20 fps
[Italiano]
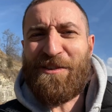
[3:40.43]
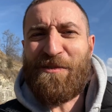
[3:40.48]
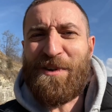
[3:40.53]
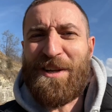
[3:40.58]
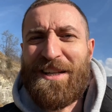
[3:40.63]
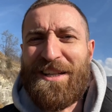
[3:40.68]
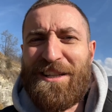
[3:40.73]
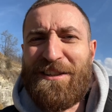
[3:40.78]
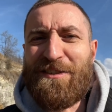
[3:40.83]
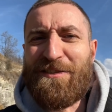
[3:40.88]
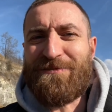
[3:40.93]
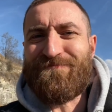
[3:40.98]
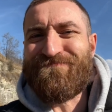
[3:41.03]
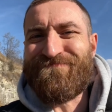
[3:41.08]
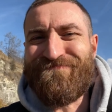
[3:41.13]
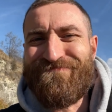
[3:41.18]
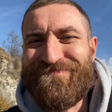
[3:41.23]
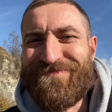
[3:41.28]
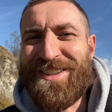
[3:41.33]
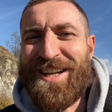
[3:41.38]
Quindi
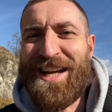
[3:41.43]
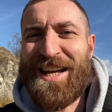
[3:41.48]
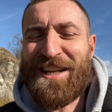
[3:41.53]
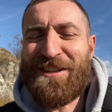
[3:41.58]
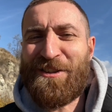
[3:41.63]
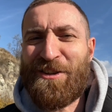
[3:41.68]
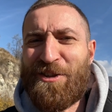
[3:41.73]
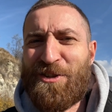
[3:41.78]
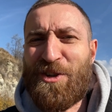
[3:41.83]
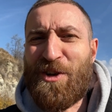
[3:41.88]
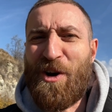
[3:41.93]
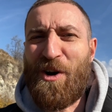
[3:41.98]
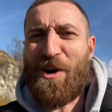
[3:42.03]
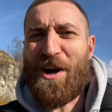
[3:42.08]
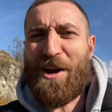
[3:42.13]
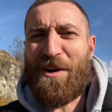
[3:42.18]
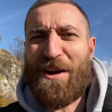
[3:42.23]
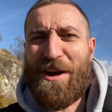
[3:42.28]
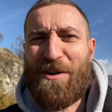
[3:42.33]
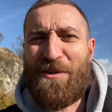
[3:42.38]
non, non so,
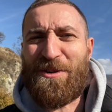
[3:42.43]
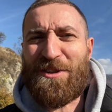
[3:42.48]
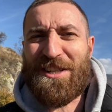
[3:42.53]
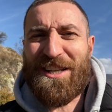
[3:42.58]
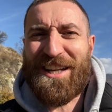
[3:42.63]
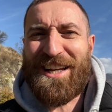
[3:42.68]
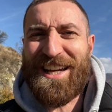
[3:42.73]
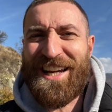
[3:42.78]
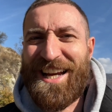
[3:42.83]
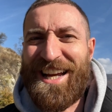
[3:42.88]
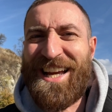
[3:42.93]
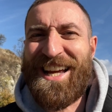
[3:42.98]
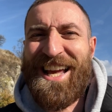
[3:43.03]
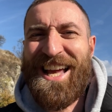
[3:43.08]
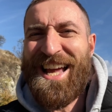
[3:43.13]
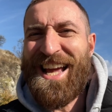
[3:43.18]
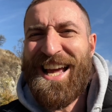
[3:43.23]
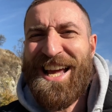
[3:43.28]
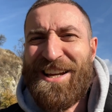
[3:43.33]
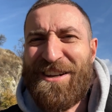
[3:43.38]
è una cosa che
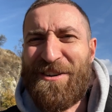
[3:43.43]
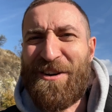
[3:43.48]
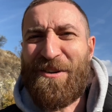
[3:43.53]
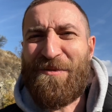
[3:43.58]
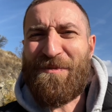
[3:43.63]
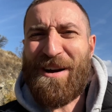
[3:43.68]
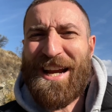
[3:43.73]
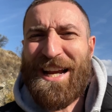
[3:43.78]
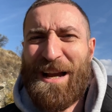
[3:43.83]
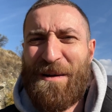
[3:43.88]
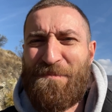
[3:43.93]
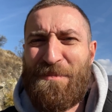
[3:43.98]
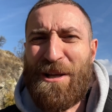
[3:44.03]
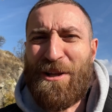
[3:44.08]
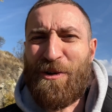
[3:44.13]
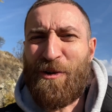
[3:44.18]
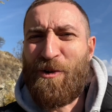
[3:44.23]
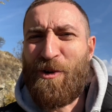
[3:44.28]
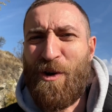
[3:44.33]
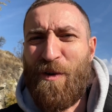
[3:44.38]
non ho mai
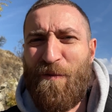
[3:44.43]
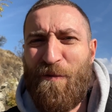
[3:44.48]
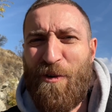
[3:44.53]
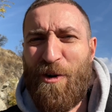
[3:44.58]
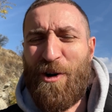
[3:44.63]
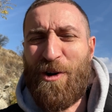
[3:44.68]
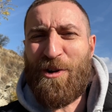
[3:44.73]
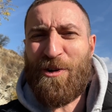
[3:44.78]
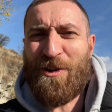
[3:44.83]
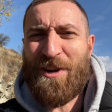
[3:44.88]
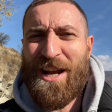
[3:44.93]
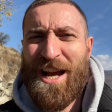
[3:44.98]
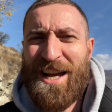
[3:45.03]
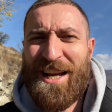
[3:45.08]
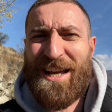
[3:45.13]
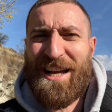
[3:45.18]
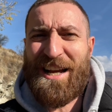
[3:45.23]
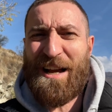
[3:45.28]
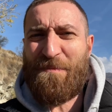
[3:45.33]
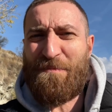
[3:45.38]
capito, non voglio
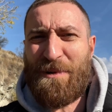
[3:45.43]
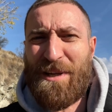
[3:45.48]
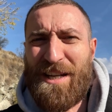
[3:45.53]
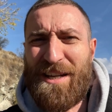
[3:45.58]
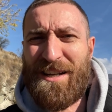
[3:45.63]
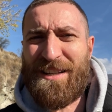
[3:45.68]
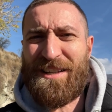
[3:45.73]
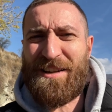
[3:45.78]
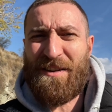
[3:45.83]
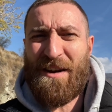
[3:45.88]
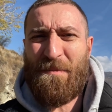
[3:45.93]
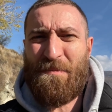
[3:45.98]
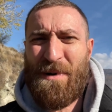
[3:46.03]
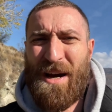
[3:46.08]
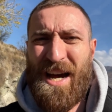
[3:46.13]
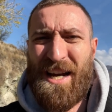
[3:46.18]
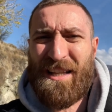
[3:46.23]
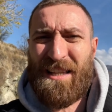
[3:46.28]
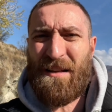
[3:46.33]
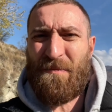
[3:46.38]
neanche capire da una
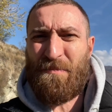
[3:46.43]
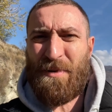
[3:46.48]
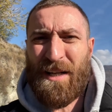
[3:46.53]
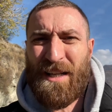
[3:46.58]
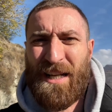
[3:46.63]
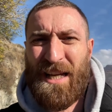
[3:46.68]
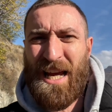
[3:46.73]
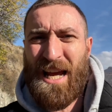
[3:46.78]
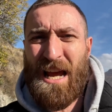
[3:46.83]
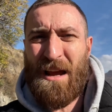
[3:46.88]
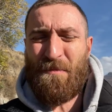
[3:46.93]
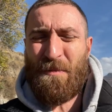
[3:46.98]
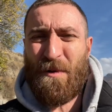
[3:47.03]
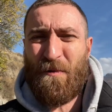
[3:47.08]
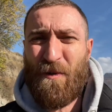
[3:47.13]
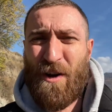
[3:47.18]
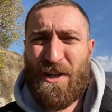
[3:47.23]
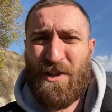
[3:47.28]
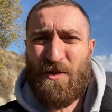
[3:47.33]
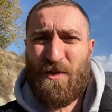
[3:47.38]
parte perché mi
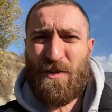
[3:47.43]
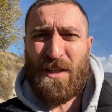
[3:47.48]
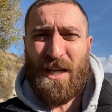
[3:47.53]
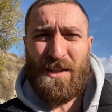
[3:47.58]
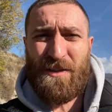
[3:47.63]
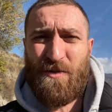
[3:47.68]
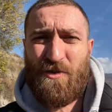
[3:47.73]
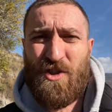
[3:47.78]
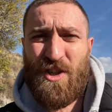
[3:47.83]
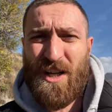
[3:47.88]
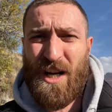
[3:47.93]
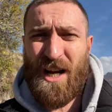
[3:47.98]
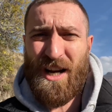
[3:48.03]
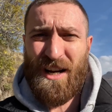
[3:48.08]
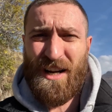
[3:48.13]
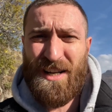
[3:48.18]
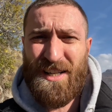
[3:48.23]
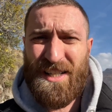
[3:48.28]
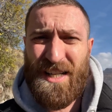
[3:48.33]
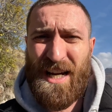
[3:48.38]
fa soltanto girare
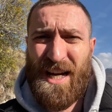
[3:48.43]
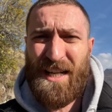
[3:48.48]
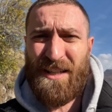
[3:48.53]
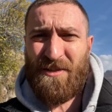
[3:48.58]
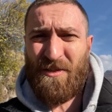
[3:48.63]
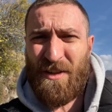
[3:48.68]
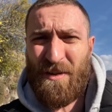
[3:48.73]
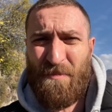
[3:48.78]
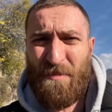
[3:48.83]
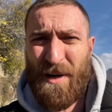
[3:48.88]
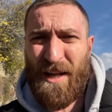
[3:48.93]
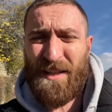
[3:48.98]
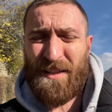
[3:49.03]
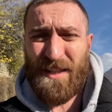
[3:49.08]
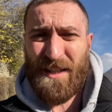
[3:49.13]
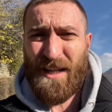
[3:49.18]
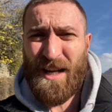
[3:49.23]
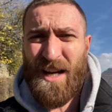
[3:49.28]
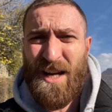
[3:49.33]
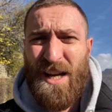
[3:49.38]
le scatole in
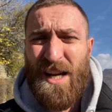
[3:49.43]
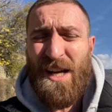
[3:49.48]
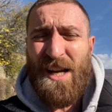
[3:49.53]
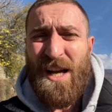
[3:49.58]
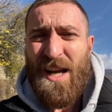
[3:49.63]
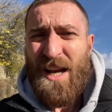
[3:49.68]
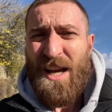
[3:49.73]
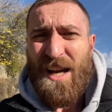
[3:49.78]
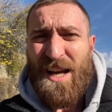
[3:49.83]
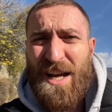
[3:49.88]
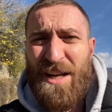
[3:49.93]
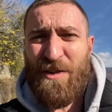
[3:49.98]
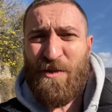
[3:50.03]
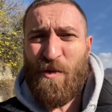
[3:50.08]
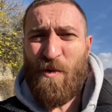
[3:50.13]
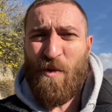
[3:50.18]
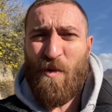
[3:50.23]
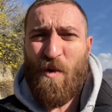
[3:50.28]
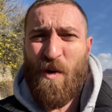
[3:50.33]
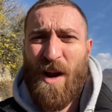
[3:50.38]
pratica e
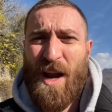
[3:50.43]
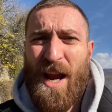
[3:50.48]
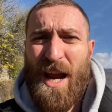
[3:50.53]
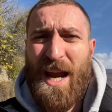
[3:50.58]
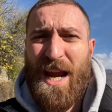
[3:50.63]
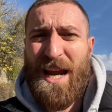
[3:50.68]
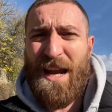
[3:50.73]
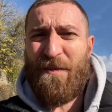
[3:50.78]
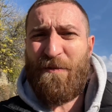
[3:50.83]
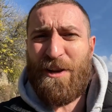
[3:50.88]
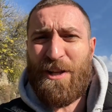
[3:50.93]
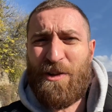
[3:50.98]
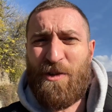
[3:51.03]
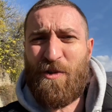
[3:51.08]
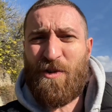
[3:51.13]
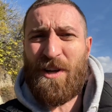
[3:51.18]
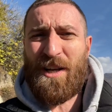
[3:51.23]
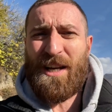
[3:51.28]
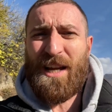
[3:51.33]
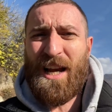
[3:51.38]
dunque
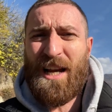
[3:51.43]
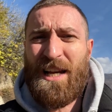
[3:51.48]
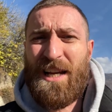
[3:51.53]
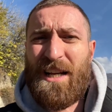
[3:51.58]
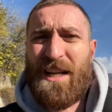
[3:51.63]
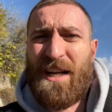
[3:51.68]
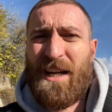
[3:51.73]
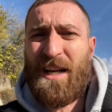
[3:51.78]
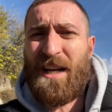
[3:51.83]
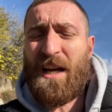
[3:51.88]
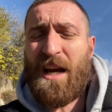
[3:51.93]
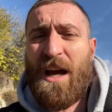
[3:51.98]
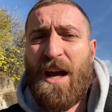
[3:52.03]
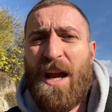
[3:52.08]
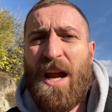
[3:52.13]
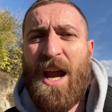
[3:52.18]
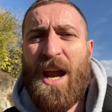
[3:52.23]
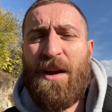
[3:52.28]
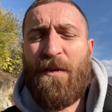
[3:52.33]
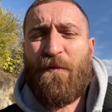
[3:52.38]
evito in allegria
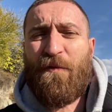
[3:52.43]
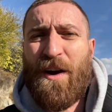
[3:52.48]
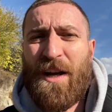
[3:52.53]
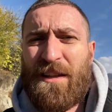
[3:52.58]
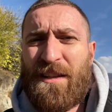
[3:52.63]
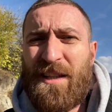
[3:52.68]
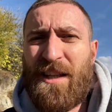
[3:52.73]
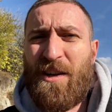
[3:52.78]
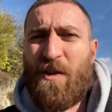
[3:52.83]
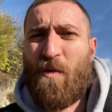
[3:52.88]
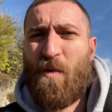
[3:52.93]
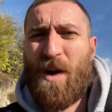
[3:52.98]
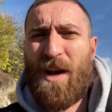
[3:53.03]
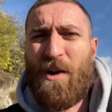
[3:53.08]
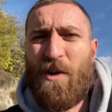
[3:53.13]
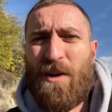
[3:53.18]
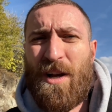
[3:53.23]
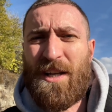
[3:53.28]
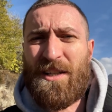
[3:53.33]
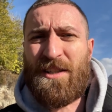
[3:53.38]
e infatti in
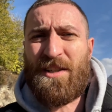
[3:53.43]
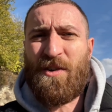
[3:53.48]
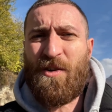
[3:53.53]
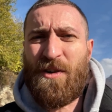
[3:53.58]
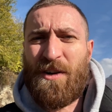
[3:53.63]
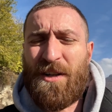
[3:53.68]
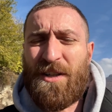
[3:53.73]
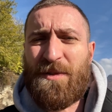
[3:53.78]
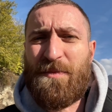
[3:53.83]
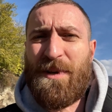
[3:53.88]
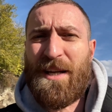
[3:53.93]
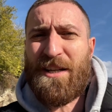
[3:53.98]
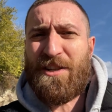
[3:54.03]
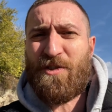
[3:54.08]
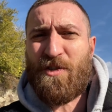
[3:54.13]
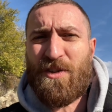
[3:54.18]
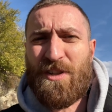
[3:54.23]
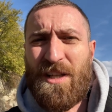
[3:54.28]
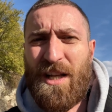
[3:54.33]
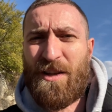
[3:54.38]
quell'occasione me ne
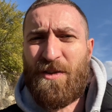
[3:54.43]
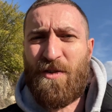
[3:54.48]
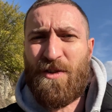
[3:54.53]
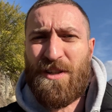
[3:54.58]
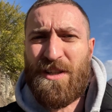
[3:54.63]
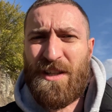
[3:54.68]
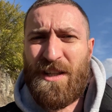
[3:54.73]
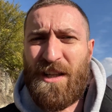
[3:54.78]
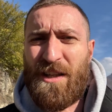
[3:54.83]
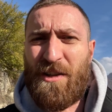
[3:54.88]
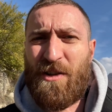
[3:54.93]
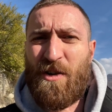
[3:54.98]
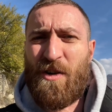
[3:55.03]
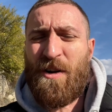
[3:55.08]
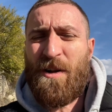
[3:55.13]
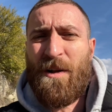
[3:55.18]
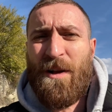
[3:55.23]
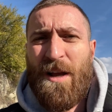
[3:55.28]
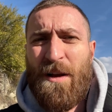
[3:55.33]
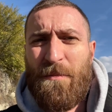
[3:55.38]
sono stato zitto,
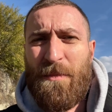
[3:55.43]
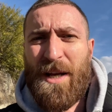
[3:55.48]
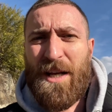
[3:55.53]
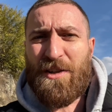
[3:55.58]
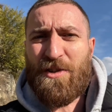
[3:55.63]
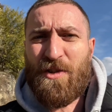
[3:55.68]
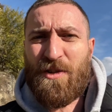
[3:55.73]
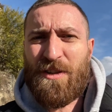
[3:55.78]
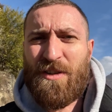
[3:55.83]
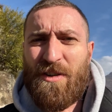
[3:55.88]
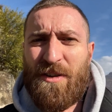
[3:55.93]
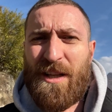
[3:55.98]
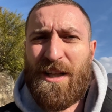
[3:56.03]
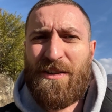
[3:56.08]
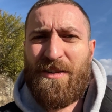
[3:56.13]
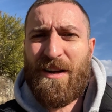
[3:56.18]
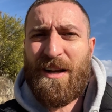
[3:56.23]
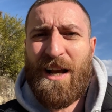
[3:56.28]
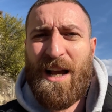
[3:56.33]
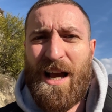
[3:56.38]
me ne sono
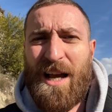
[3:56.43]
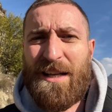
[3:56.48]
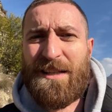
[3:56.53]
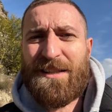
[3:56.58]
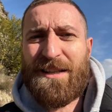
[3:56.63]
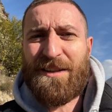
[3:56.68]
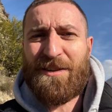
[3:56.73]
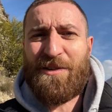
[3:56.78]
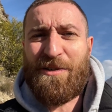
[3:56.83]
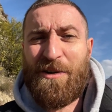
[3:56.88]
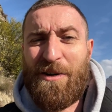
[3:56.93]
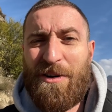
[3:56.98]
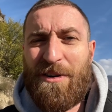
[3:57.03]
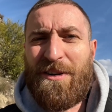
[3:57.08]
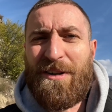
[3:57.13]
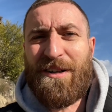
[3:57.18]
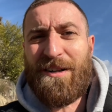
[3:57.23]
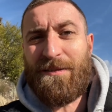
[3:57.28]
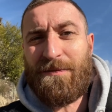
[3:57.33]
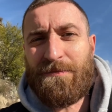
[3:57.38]
tornato a casa
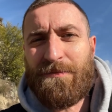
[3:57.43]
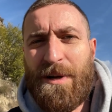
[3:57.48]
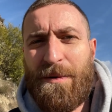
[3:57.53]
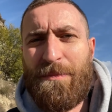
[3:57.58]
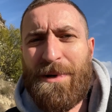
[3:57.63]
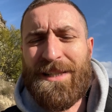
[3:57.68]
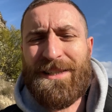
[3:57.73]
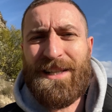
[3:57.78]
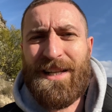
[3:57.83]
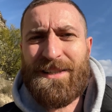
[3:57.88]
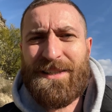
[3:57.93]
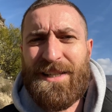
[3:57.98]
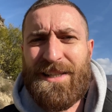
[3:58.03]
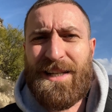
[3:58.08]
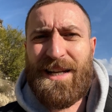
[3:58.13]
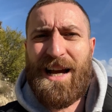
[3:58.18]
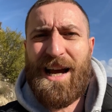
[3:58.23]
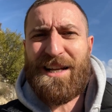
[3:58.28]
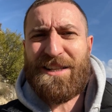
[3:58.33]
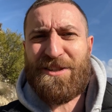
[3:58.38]
con abbastanza
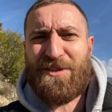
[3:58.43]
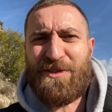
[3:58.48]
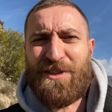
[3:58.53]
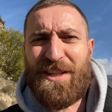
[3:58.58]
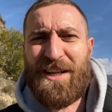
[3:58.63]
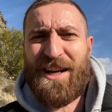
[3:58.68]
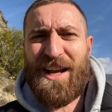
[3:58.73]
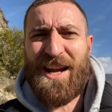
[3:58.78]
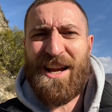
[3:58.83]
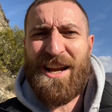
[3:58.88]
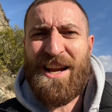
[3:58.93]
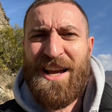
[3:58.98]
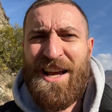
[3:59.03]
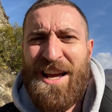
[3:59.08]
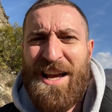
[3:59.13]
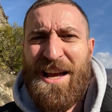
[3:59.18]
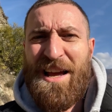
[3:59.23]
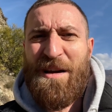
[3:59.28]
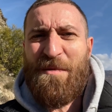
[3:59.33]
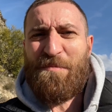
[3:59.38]
scazzo direi
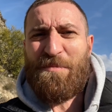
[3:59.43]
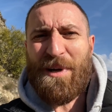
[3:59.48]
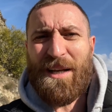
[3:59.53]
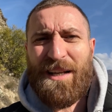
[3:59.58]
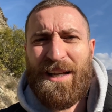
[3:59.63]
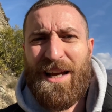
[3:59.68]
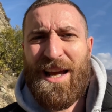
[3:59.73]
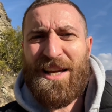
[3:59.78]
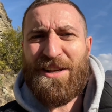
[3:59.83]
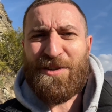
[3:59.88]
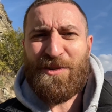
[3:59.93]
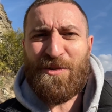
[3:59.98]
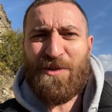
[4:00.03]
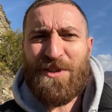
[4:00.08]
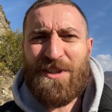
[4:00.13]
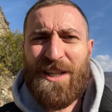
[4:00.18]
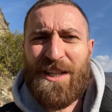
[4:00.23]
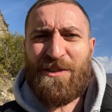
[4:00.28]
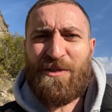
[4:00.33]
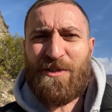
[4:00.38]
perché sono
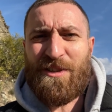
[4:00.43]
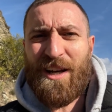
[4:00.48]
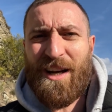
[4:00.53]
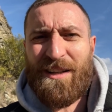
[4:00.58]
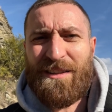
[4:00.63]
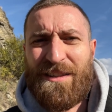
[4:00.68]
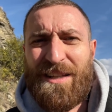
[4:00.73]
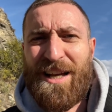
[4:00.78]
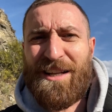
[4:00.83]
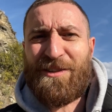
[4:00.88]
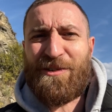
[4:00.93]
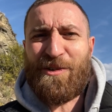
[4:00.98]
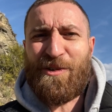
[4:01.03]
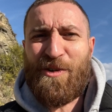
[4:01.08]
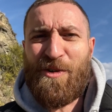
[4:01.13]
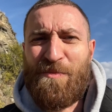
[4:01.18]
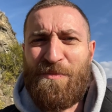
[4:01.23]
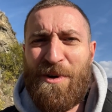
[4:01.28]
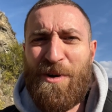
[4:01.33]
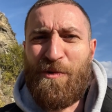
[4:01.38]
stato trattato
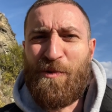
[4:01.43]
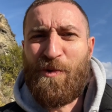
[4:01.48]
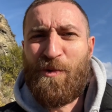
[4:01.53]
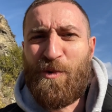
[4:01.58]
come un